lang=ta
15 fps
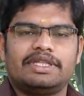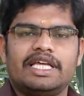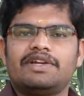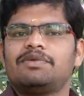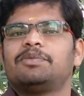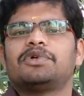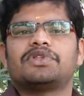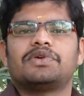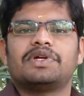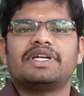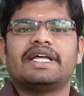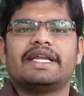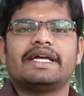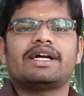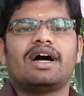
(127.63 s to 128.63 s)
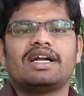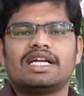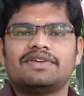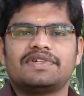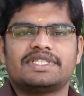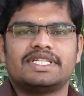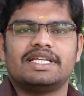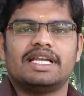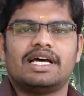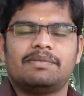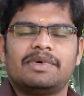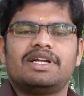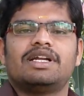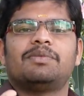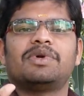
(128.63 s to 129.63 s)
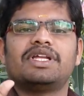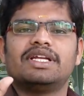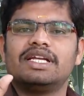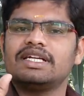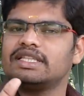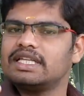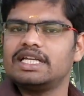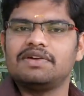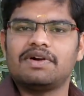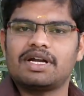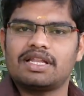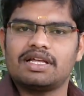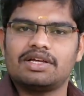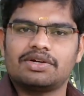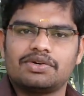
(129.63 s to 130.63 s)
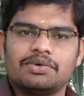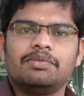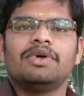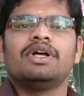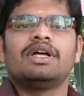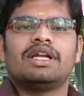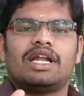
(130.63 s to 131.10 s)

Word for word: தேர்வை பொறுத்த வரைக்கும் நிறைய கான்ட்ரவர்சி இல்லாமல் நம்முடைய இலக்கு தெளிவானதாக இருக்கணும்